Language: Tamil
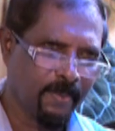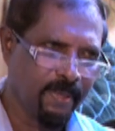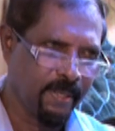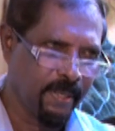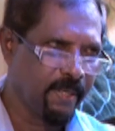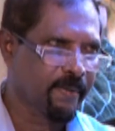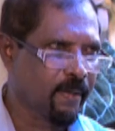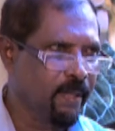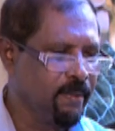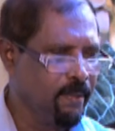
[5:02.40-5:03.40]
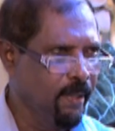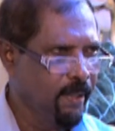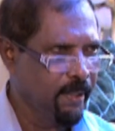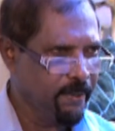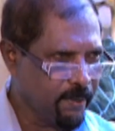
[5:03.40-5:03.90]
என்னமா ஏனென்றால்
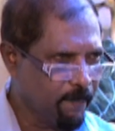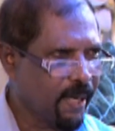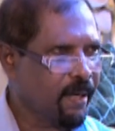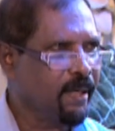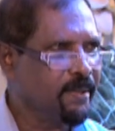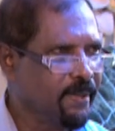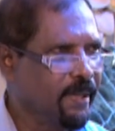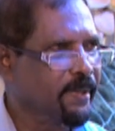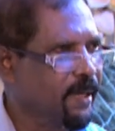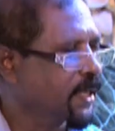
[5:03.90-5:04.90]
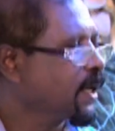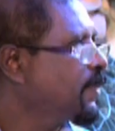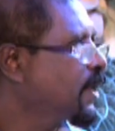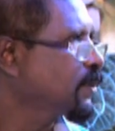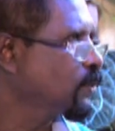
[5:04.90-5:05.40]
இந்த மக்கள் சார்ந்த
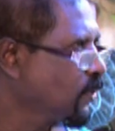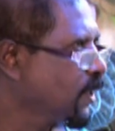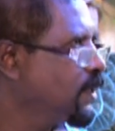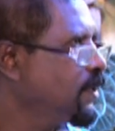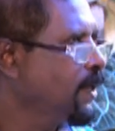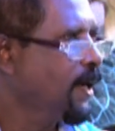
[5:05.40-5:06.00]
அநேகமான நூல்கள்